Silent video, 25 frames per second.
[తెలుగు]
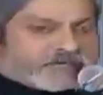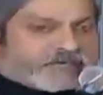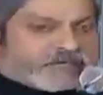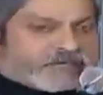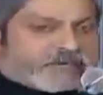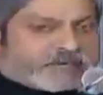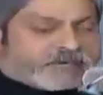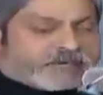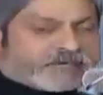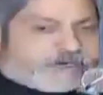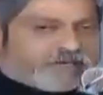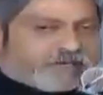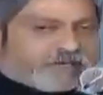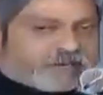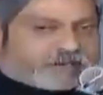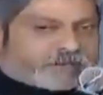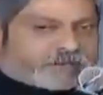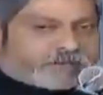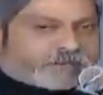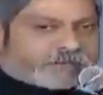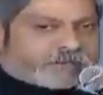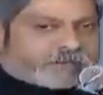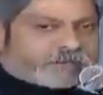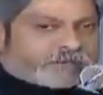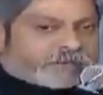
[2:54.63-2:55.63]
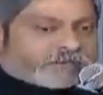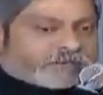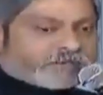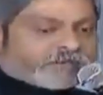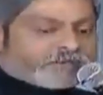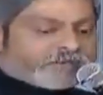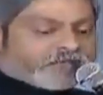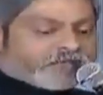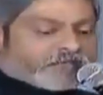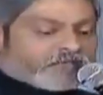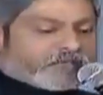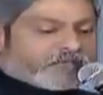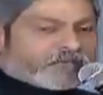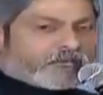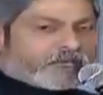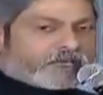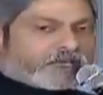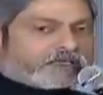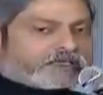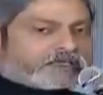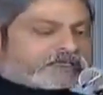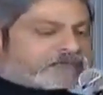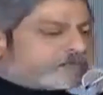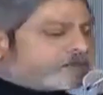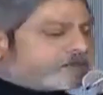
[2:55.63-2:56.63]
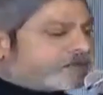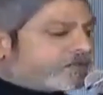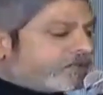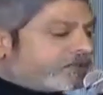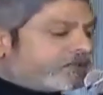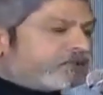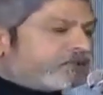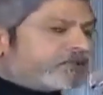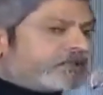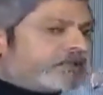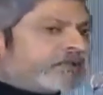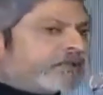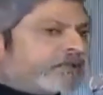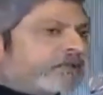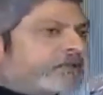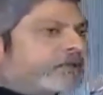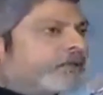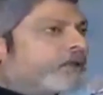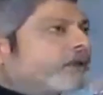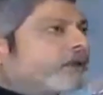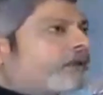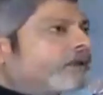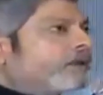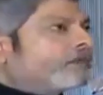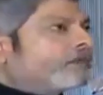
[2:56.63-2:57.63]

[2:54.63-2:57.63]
ఎవ్రీబడి అండ్ సూరి జనరల్గా